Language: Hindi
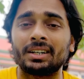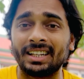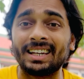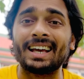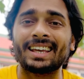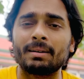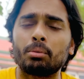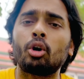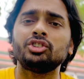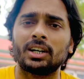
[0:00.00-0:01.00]
डिनाई किया
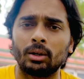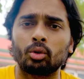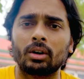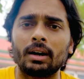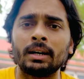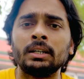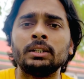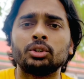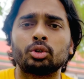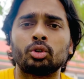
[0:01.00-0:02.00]
बहुत जन लोग का
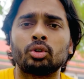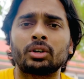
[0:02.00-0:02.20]
तो